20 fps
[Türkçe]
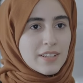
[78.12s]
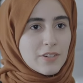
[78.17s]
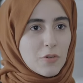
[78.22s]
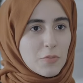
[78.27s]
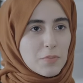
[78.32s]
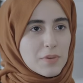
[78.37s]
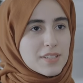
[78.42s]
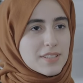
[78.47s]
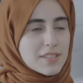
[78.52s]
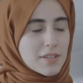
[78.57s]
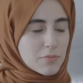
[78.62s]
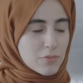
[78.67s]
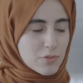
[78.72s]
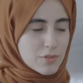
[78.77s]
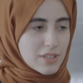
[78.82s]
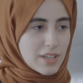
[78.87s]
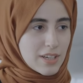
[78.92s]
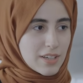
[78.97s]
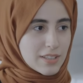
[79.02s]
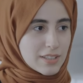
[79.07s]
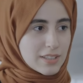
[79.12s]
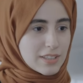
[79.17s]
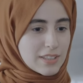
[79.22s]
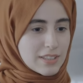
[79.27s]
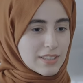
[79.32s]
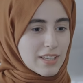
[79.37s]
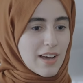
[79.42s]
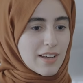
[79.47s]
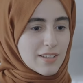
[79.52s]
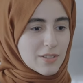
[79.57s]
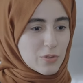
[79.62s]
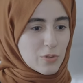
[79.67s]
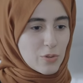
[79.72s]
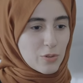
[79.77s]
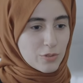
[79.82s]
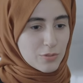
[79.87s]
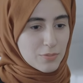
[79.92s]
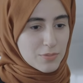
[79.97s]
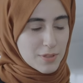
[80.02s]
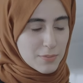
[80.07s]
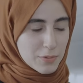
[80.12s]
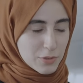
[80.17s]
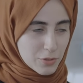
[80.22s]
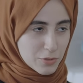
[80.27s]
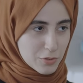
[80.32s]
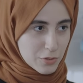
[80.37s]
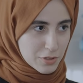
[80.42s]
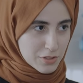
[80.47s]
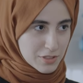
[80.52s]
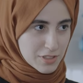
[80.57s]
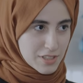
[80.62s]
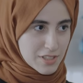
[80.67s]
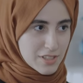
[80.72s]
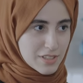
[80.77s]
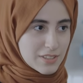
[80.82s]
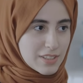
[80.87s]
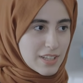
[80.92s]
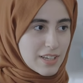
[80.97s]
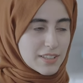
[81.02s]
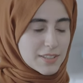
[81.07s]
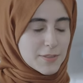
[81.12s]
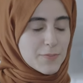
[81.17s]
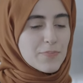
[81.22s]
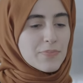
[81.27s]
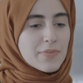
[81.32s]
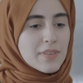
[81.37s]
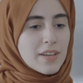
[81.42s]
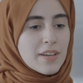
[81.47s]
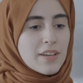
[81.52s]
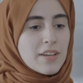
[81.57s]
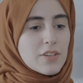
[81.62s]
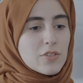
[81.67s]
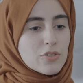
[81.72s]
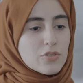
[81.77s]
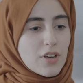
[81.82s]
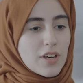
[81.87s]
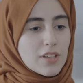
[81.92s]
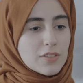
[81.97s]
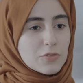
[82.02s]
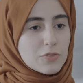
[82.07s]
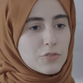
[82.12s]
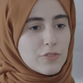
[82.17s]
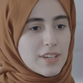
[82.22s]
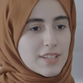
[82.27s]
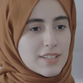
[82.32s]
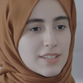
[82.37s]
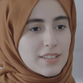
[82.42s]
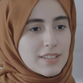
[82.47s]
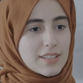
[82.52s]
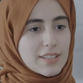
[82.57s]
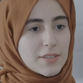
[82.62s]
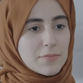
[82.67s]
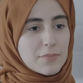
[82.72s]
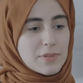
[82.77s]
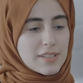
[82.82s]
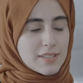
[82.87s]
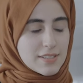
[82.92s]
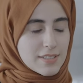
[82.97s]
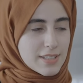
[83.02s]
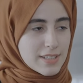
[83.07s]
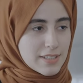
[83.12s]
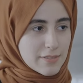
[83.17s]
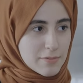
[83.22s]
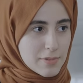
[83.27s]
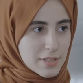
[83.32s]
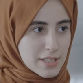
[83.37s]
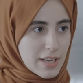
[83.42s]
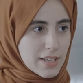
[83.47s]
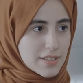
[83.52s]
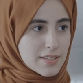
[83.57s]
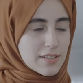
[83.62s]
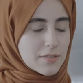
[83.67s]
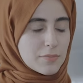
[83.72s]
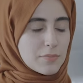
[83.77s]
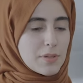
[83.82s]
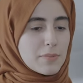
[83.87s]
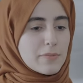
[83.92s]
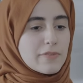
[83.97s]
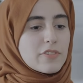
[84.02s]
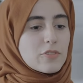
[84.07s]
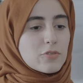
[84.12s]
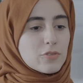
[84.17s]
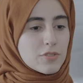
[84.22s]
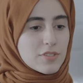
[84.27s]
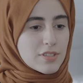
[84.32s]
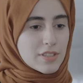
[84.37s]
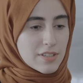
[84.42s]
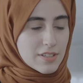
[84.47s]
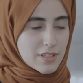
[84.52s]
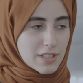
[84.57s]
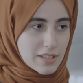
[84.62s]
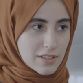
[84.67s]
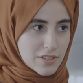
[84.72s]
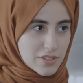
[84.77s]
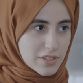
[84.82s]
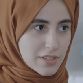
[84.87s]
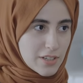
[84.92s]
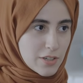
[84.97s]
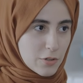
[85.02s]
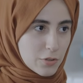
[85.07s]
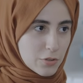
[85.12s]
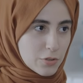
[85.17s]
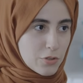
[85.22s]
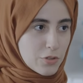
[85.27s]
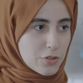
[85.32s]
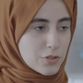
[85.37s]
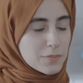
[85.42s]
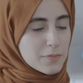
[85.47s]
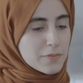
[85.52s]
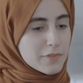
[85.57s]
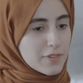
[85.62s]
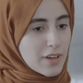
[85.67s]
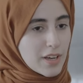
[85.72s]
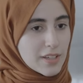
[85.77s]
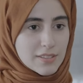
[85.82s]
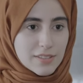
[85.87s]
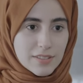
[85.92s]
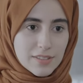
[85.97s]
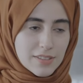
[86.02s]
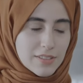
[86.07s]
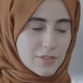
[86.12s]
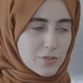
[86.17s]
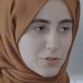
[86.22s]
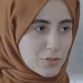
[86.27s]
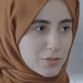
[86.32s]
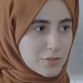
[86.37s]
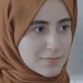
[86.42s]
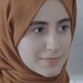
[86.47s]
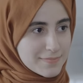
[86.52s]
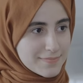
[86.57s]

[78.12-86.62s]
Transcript: 15 Temmuz'da e, gazi olduğum zaman 14 yaşındaydım. Şu an üniversitede birinci sınıf siyaset bilimi ve uluslararası ilişkiler okuyorum. Fatih'te yaşıyorum.